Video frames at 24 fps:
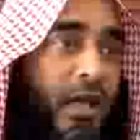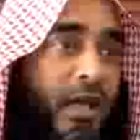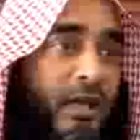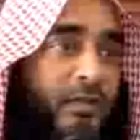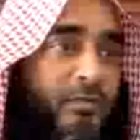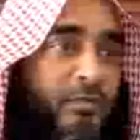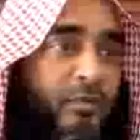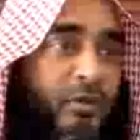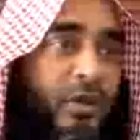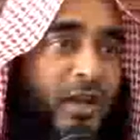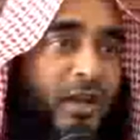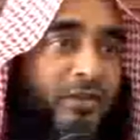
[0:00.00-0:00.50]

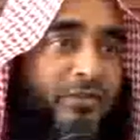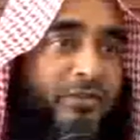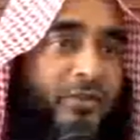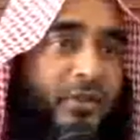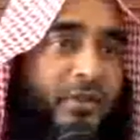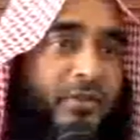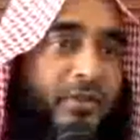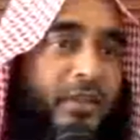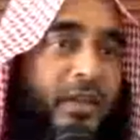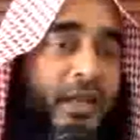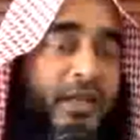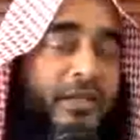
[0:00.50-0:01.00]
আর
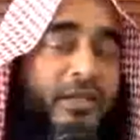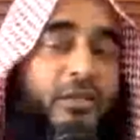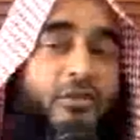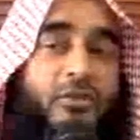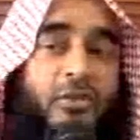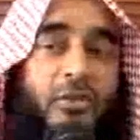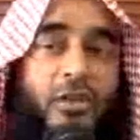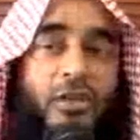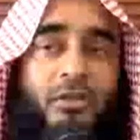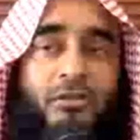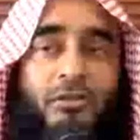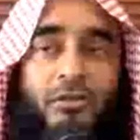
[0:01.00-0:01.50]
মোনাফেকদের একটি
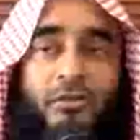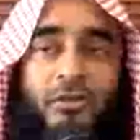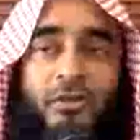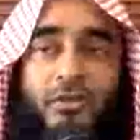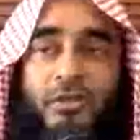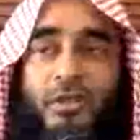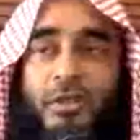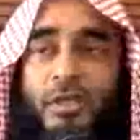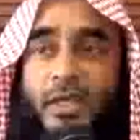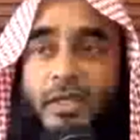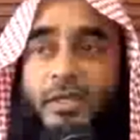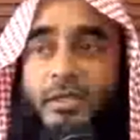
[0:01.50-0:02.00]
চরিত্র
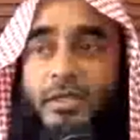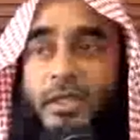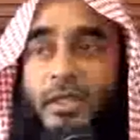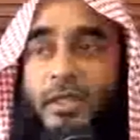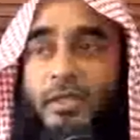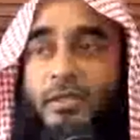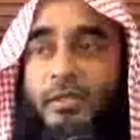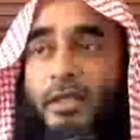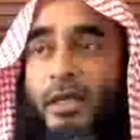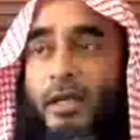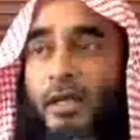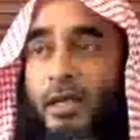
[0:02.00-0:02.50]
হচ্ছে যে
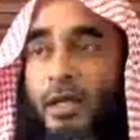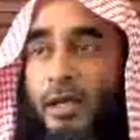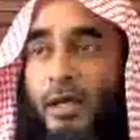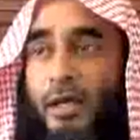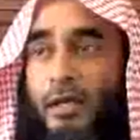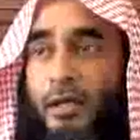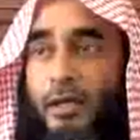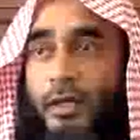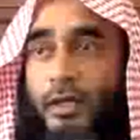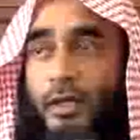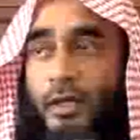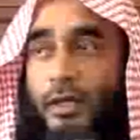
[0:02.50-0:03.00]
তারা
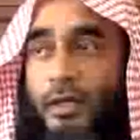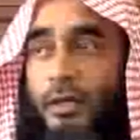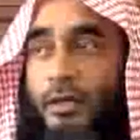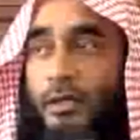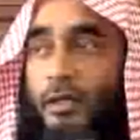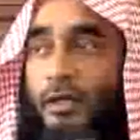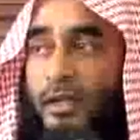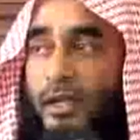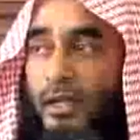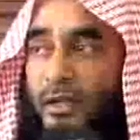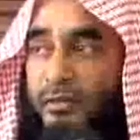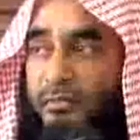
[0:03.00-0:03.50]

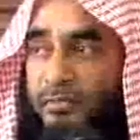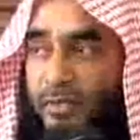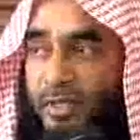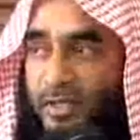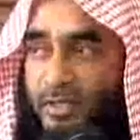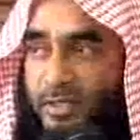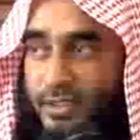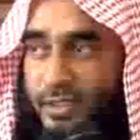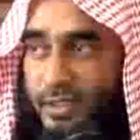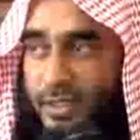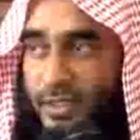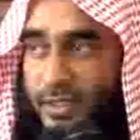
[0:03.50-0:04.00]

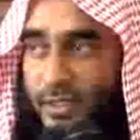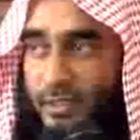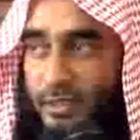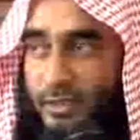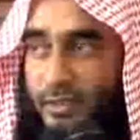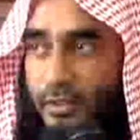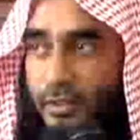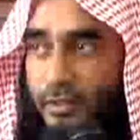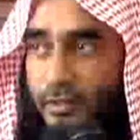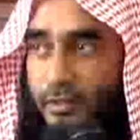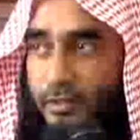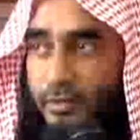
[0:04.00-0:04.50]
নামাজে
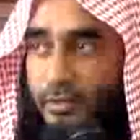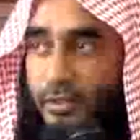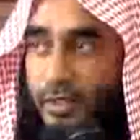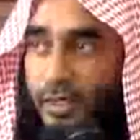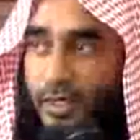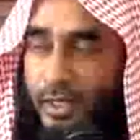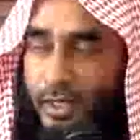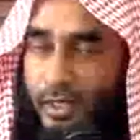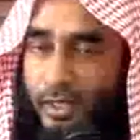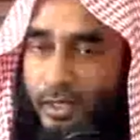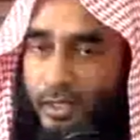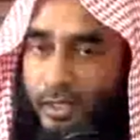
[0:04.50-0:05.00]

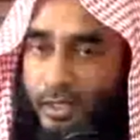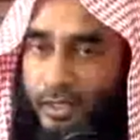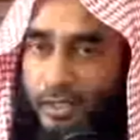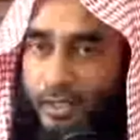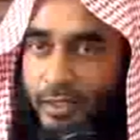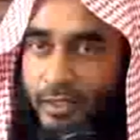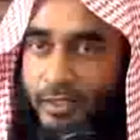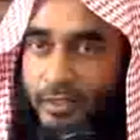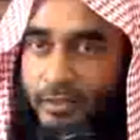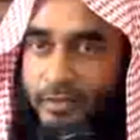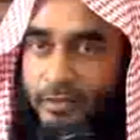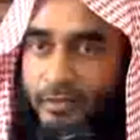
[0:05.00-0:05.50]

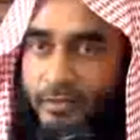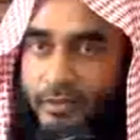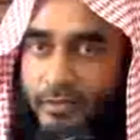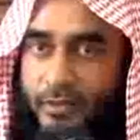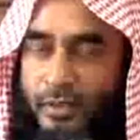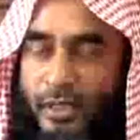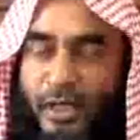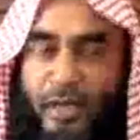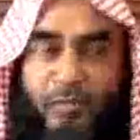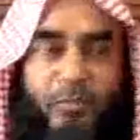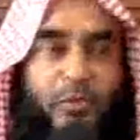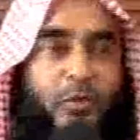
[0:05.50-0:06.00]
দাঁড়ালে
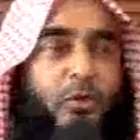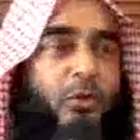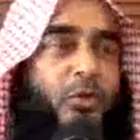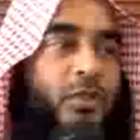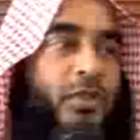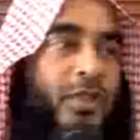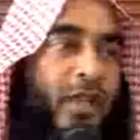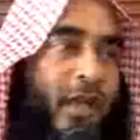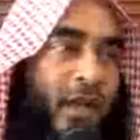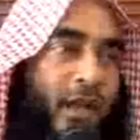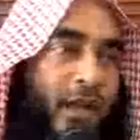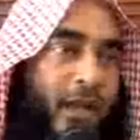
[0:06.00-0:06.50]
কামু
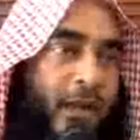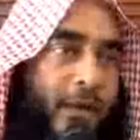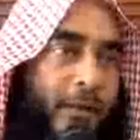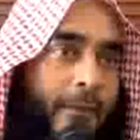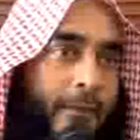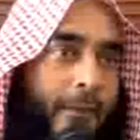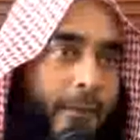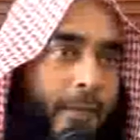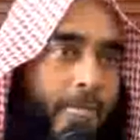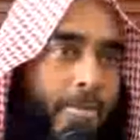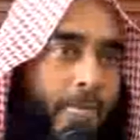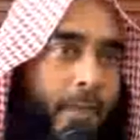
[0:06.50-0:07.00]
কোসালা
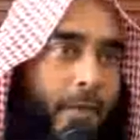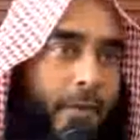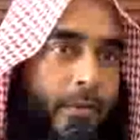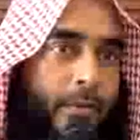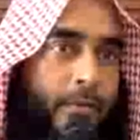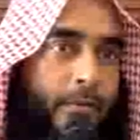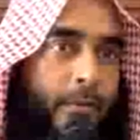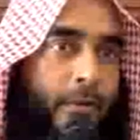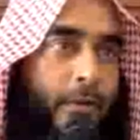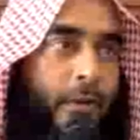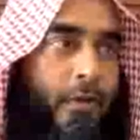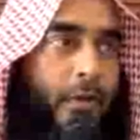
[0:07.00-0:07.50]

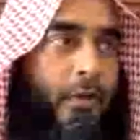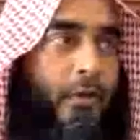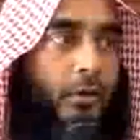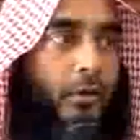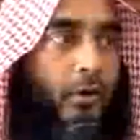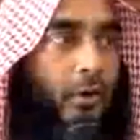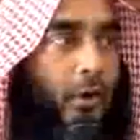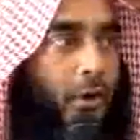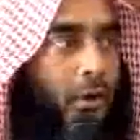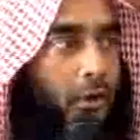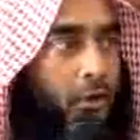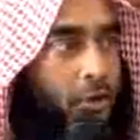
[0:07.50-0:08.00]
বড়
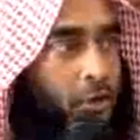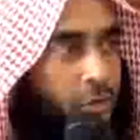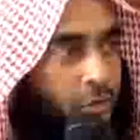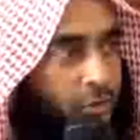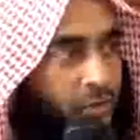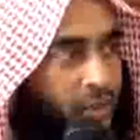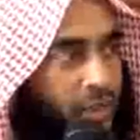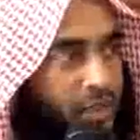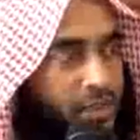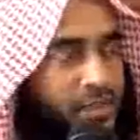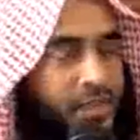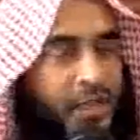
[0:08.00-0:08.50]

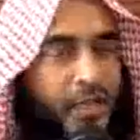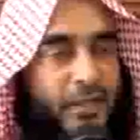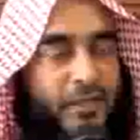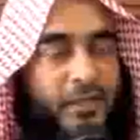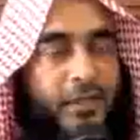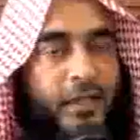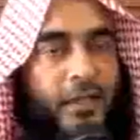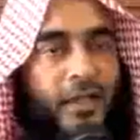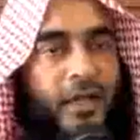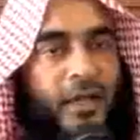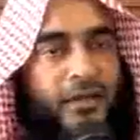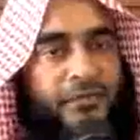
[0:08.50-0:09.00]
অলসতার
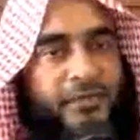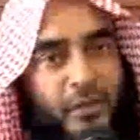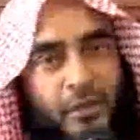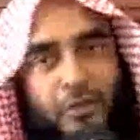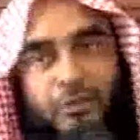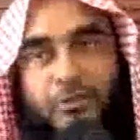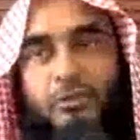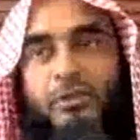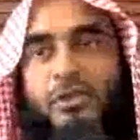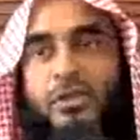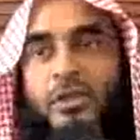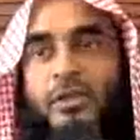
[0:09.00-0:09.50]
সাথে
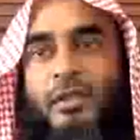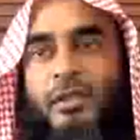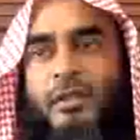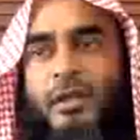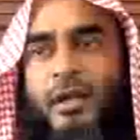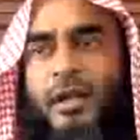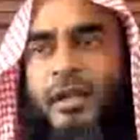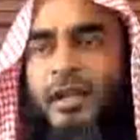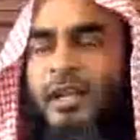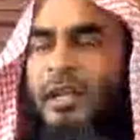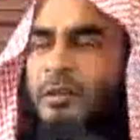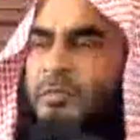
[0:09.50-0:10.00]
গাফিলতির সাথে
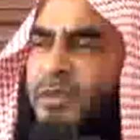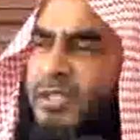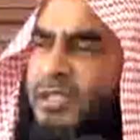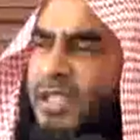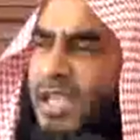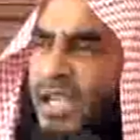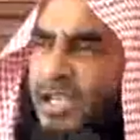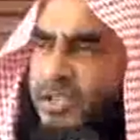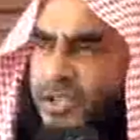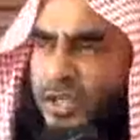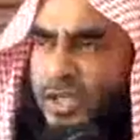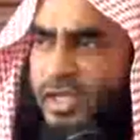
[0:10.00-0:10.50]
দাঁড়ায়
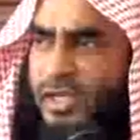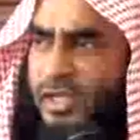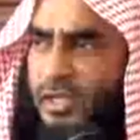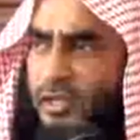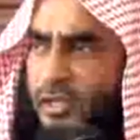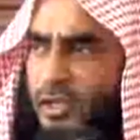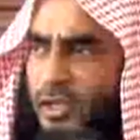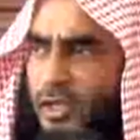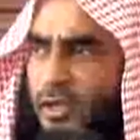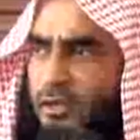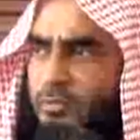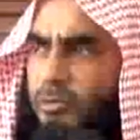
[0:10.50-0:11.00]
নামাজে আসে
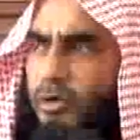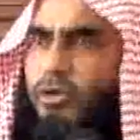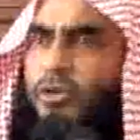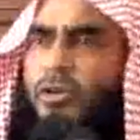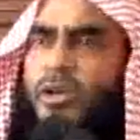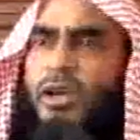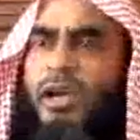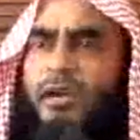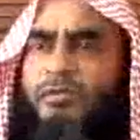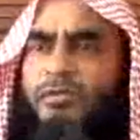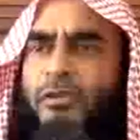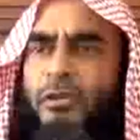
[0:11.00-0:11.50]
বড়
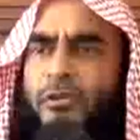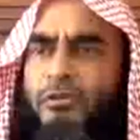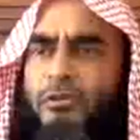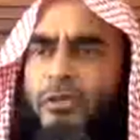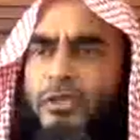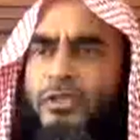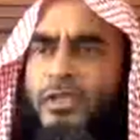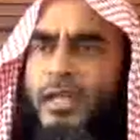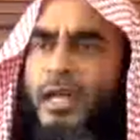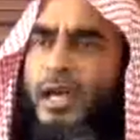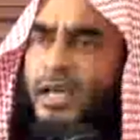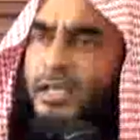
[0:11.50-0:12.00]

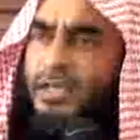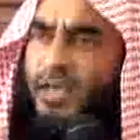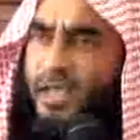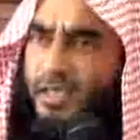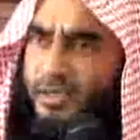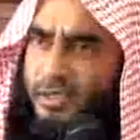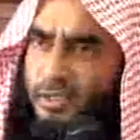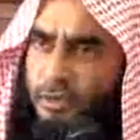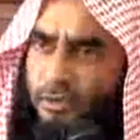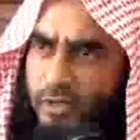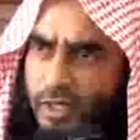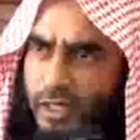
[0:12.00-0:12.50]
গাফিলতার সাথে
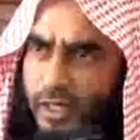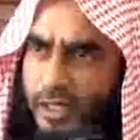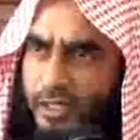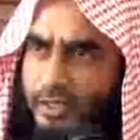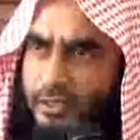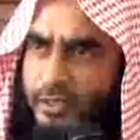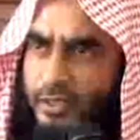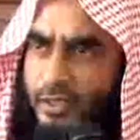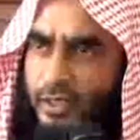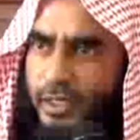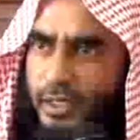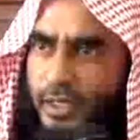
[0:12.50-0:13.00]
আসাতে
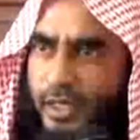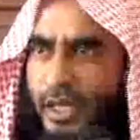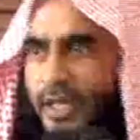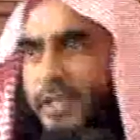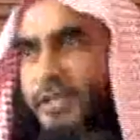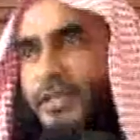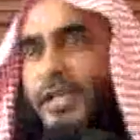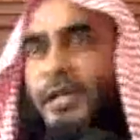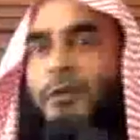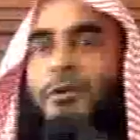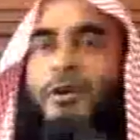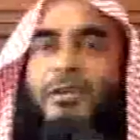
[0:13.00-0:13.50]
লেট
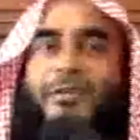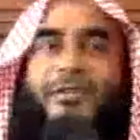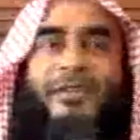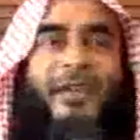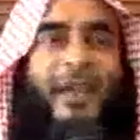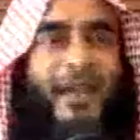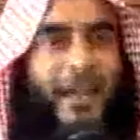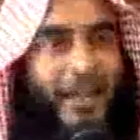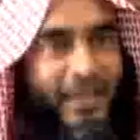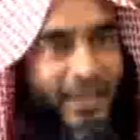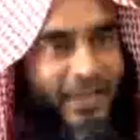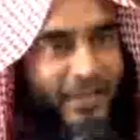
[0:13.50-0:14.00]
আর জামাতে
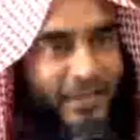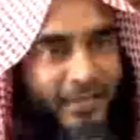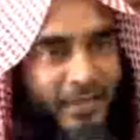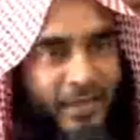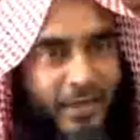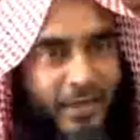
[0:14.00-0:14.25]
আগে